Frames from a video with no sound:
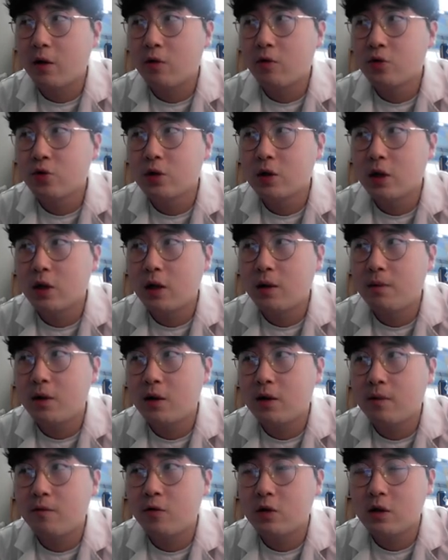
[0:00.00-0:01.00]
곤충들이
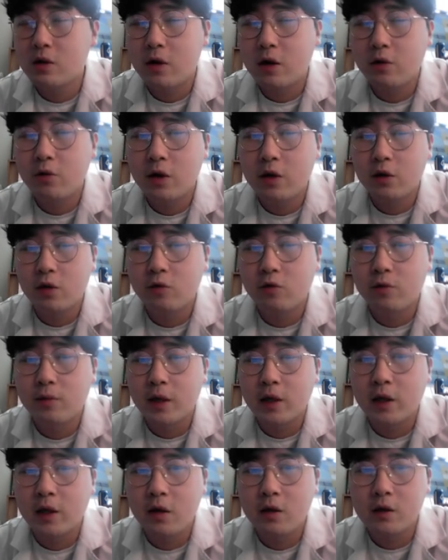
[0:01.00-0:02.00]
비슷한 물질을 활용하는 경우도
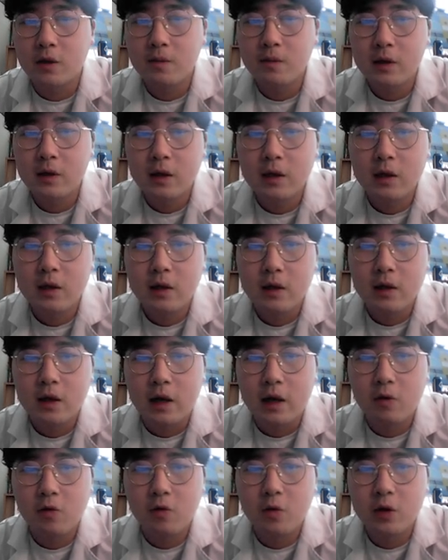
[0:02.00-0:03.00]
많다는 점.
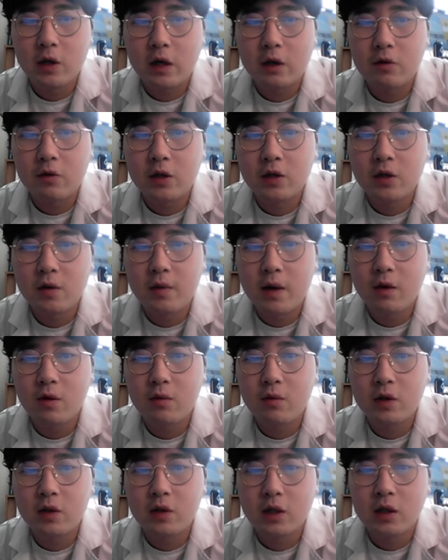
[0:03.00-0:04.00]
알로몬이라고 하죠.
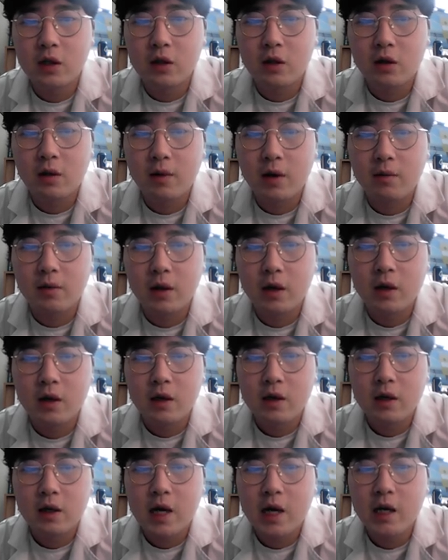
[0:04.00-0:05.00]
방어물질은 이렇게 말합니다.
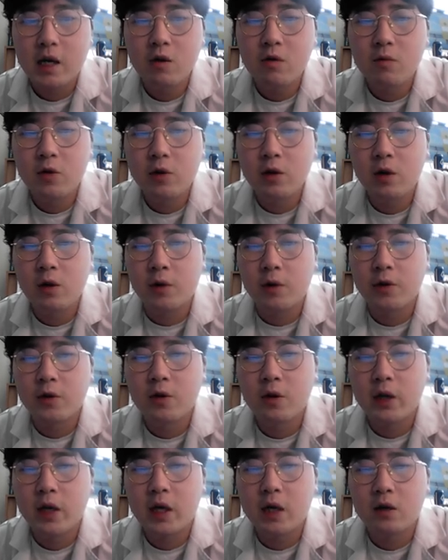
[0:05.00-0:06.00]
카이로몬은 그럼 어떤
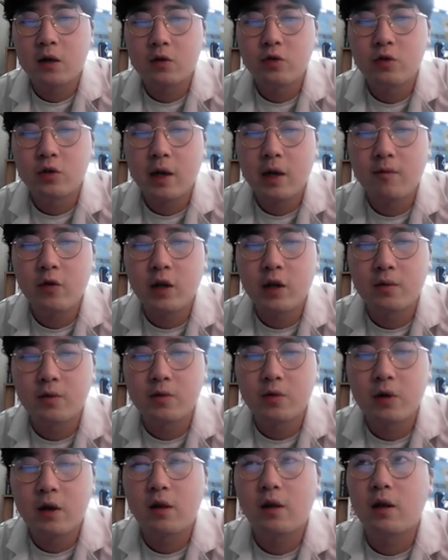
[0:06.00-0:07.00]
거냐? 두 생물이
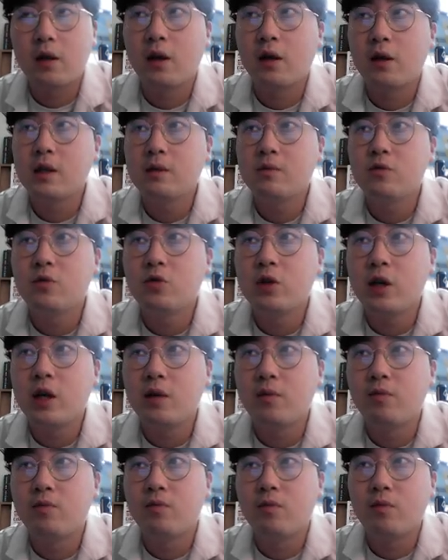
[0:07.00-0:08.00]
접촉했을 때
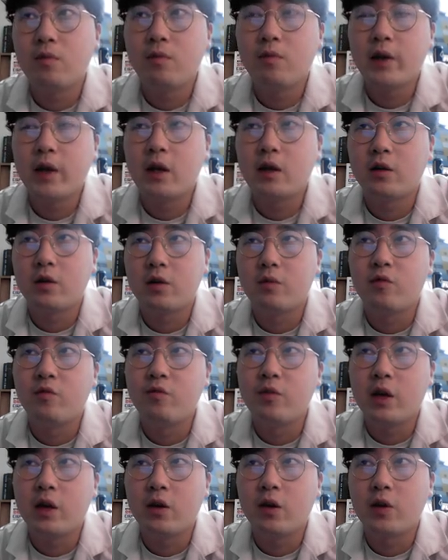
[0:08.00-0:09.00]
식물이 예를 들어서
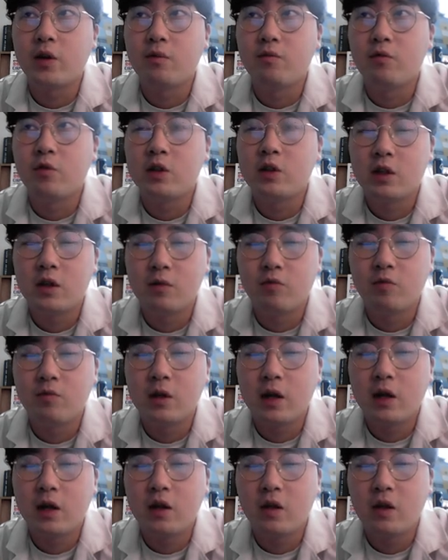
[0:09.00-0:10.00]
분비해요. 어떤 물질을
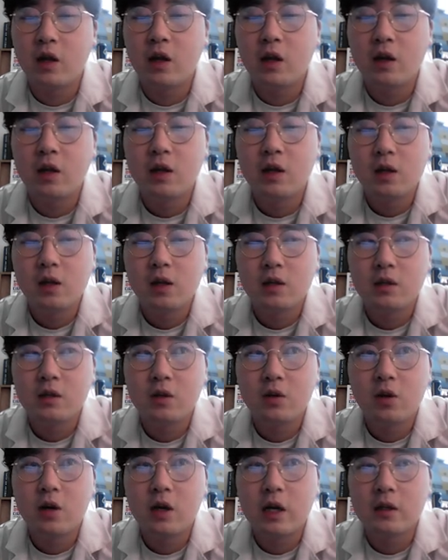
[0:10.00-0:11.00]
분비하는데
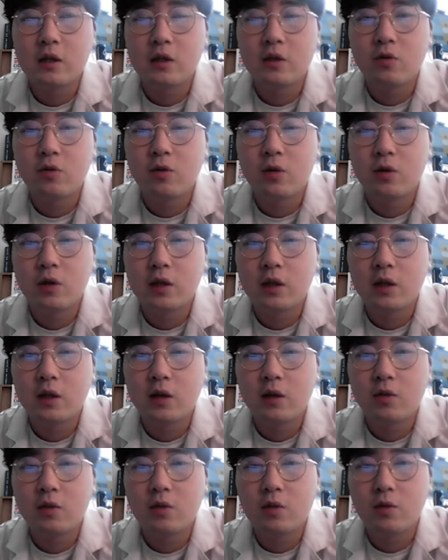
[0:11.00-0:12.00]
그걸 가지고
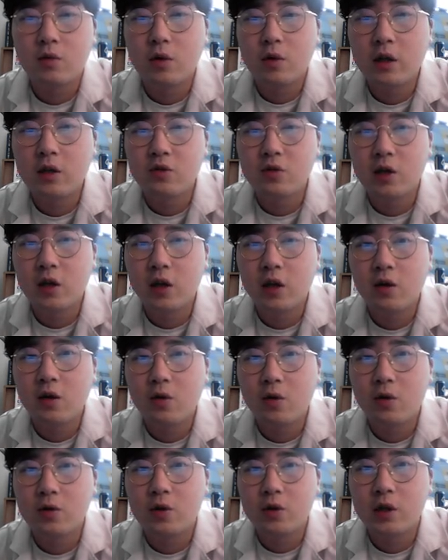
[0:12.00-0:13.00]
이제 해충들이
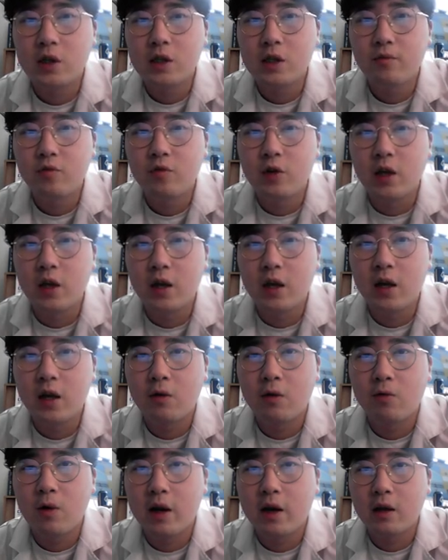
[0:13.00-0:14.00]
어 저기 식물이
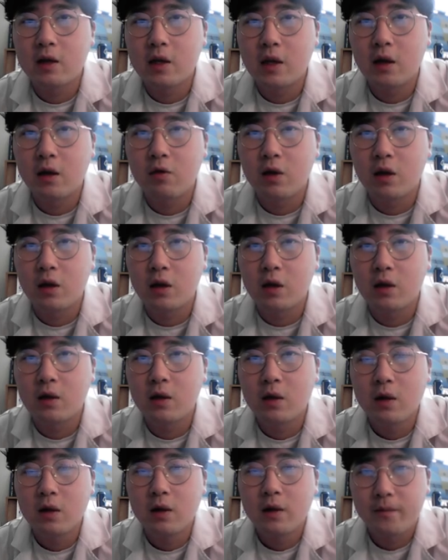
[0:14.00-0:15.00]
있네라고 알아차릴 수 있는
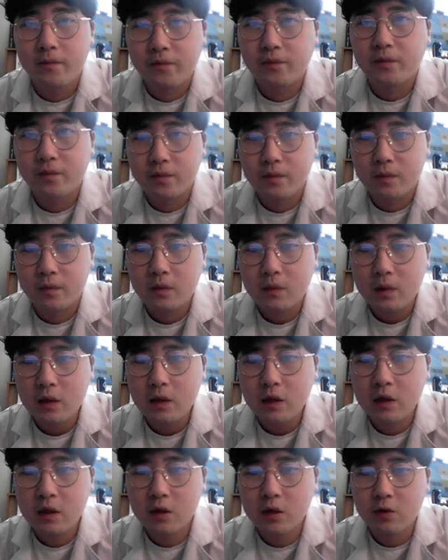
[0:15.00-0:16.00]

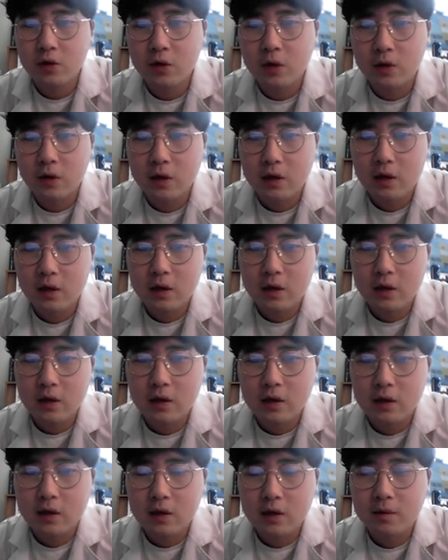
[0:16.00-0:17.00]
신호죠.
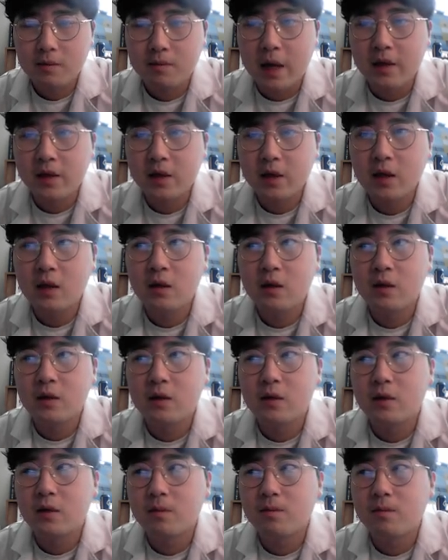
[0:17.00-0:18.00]
만든
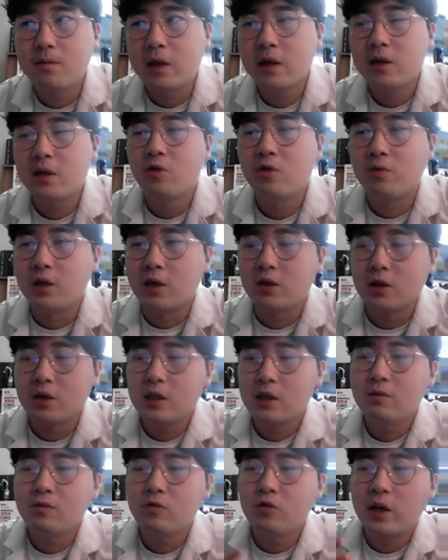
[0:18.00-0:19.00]
만든 놈 있죠.
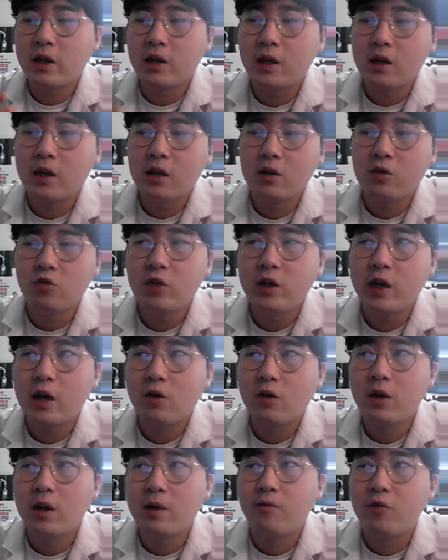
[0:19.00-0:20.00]
식물한테는
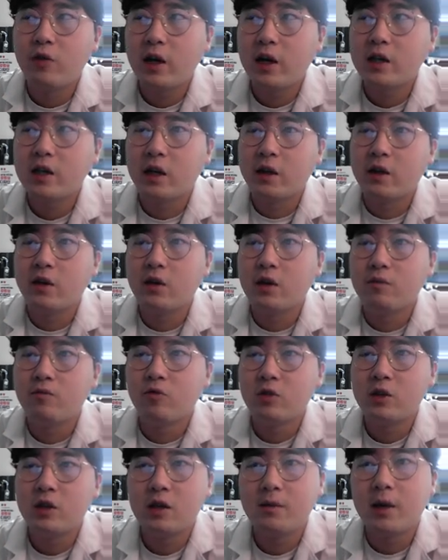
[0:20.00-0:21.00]
유리하거나 불리하지 않아요. 그
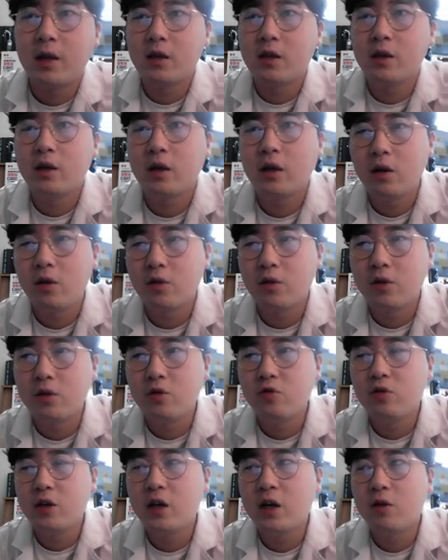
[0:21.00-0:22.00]
물질을 만드는 게 어떤
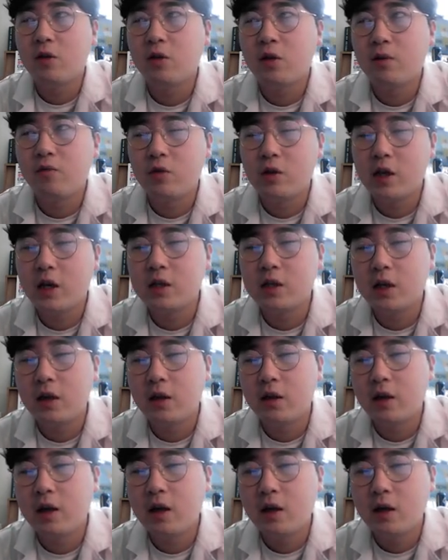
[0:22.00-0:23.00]
유리하거나 불리하지
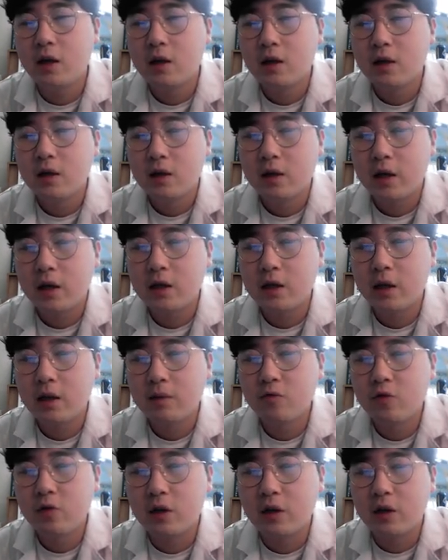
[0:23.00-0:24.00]
않은데, 다른
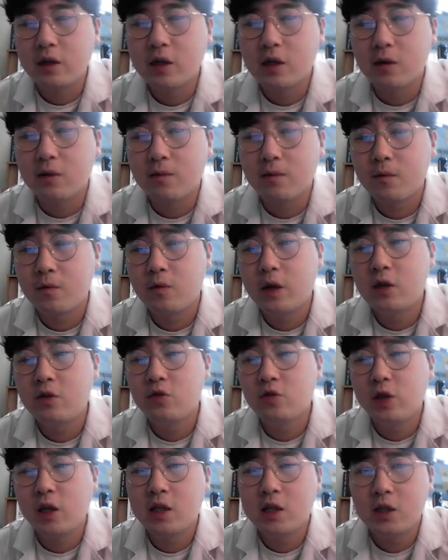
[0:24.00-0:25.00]
생물을 이제
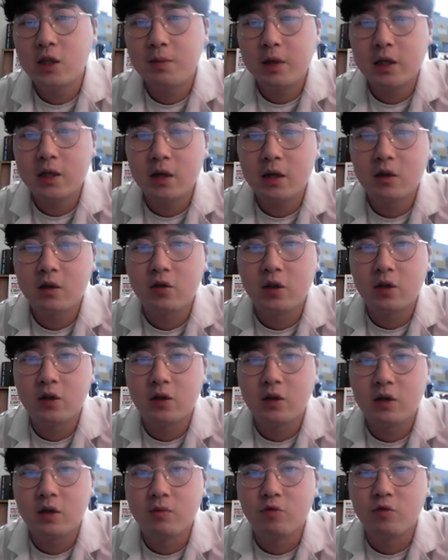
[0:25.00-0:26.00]
해충이 쉽게 찾을 수 있죠.
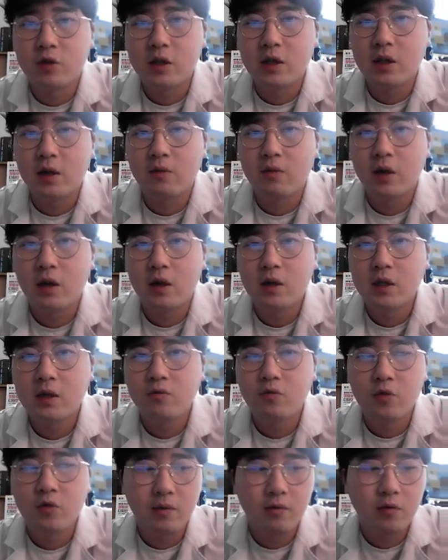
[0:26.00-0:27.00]
그 물질 때문에.
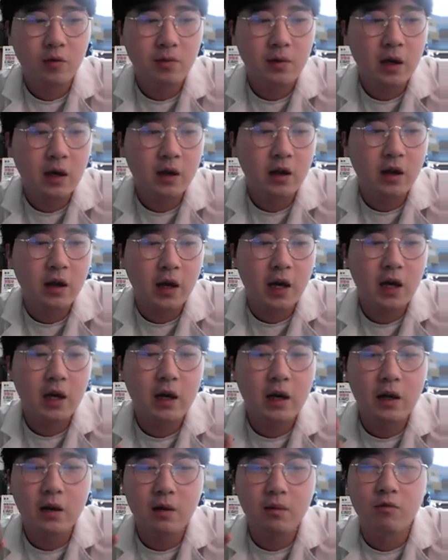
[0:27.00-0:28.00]
식물이 분비하는
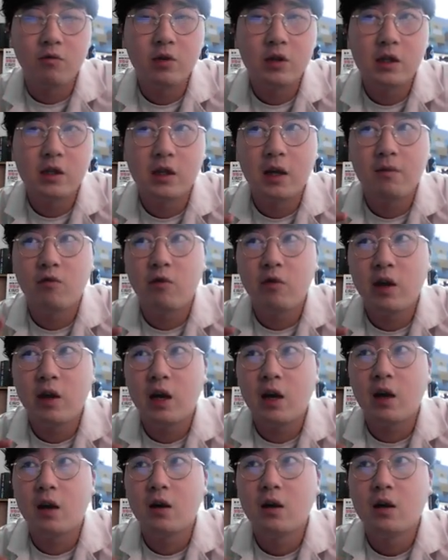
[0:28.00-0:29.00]
A라는 물질
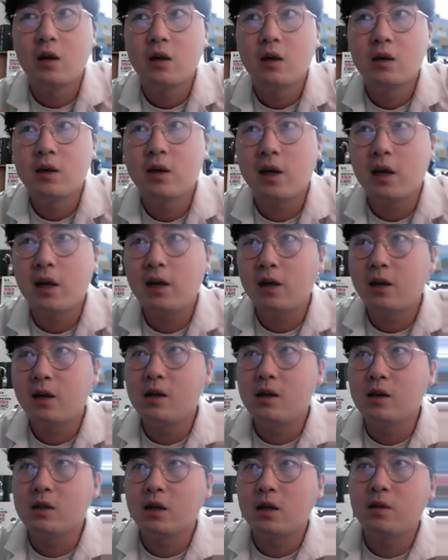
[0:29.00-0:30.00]
때문에 그
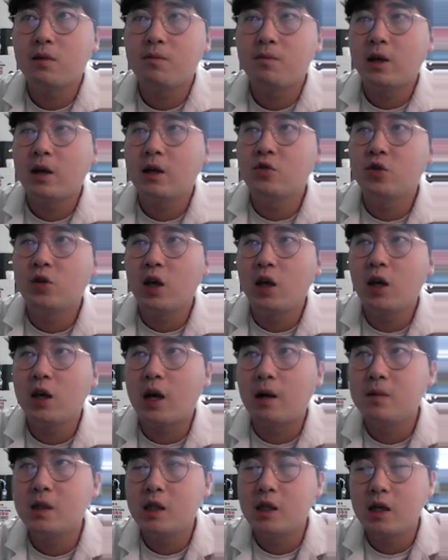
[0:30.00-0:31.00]
A를 이제 해충이
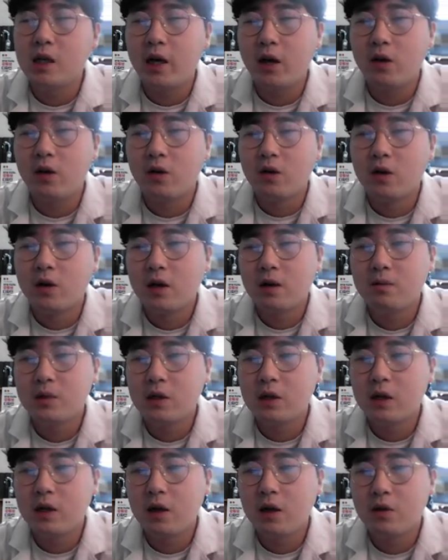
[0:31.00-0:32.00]
감지를 해요.
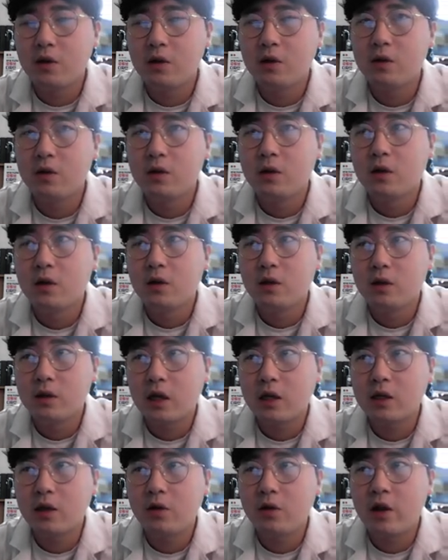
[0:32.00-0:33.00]
감지를 해서
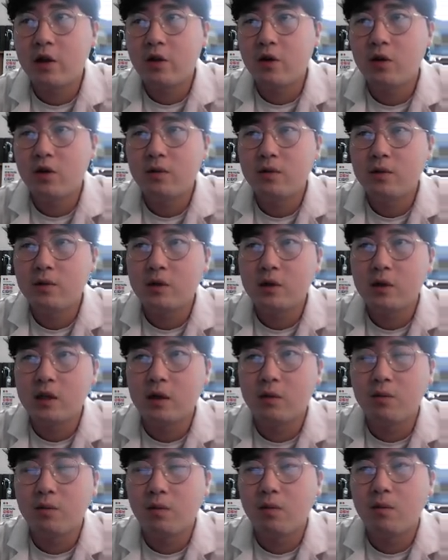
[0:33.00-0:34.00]
찾아와서
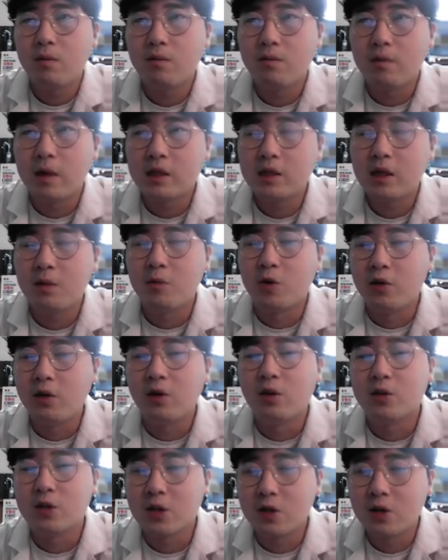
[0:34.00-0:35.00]
이제 맛있게 먹는
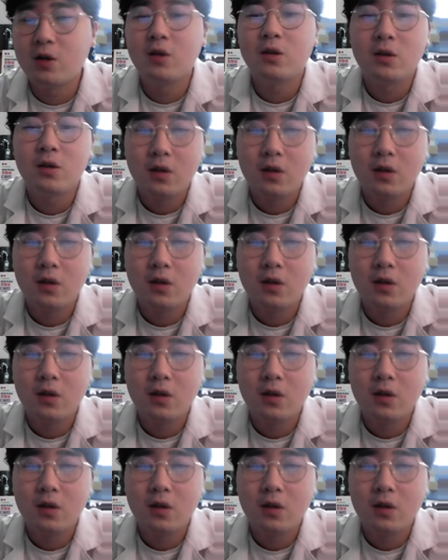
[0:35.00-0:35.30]
거죠.